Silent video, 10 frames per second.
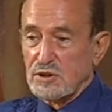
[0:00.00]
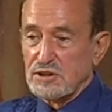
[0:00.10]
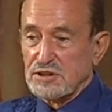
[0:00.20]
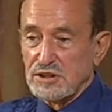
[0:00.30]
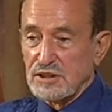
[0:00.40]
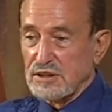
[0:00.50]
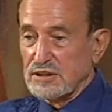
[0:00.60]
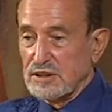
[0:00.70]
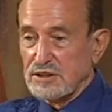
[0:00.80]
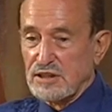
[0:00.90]
quindi
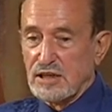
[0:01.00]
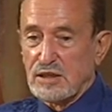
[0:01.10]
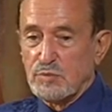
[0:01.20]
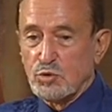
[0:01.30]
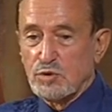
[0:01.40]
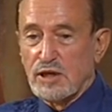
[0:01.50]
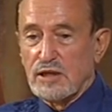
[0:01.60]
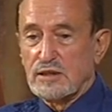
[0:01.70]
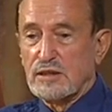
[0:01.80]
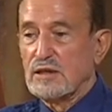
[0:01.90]
circa dieci anni più
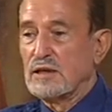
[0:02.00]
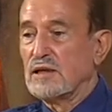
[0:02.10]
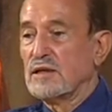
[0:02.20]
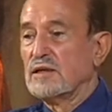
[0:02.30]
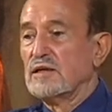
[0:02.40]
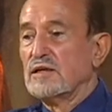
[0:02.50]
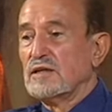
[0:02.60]
tardi della